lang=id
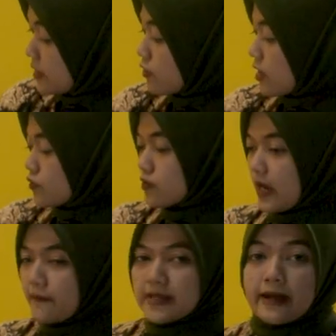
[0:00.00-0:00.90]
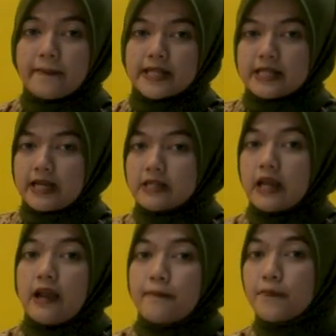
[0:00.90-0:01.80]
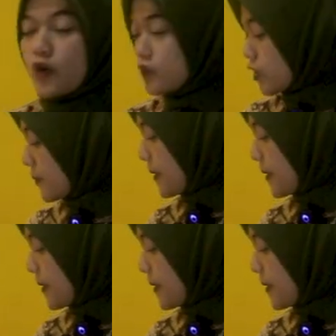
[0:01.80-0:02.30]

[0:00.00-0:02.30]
ini juga sudah mendapatkan bonus